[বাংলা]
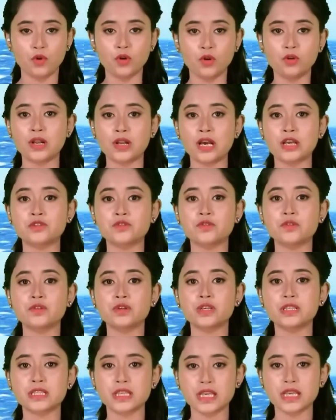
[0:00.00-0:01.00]
বহু রাষ্ট্র
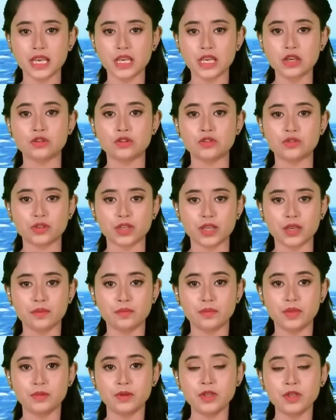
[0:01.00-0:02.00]
রয়েছে এই অঞ্চলে
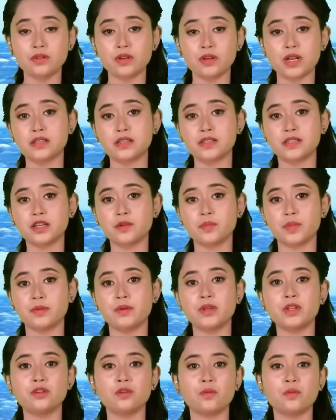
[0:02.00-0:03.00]
বিভিন্ন রাষ্ট্রের
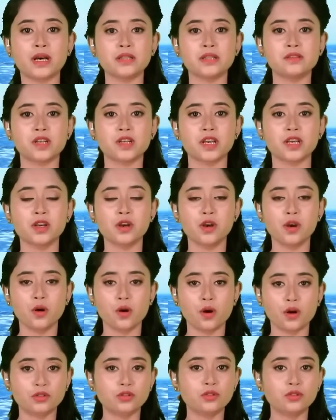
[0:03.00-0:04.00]
বিভিন্ন মাত্রায়
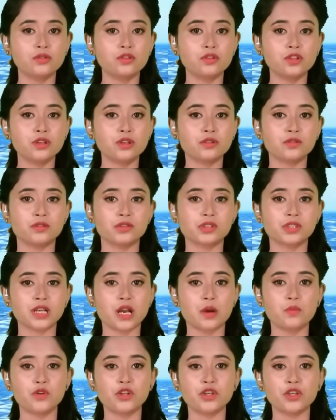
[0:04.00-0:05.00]
অর্থনৈতিক ও
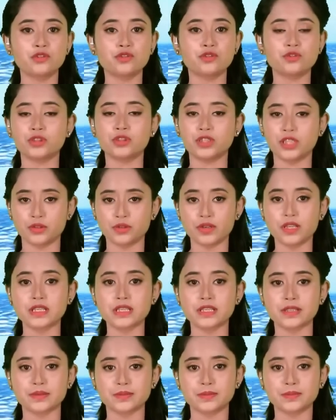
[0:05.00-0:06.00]
সামরিক শক্তি
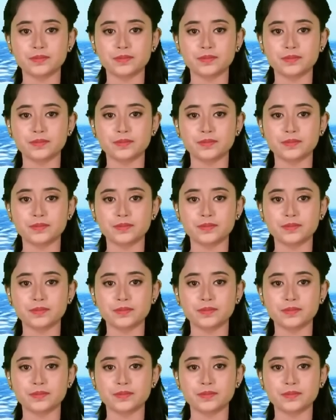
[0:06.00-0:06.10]
রয়েছে